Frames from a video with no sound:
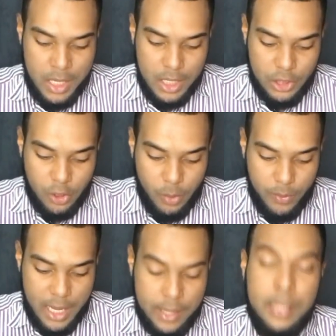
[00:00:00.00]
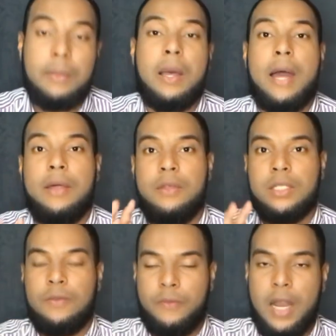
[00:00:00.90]
Y yo voy a,
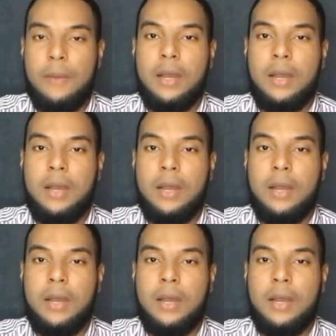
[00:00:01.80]
descifrar,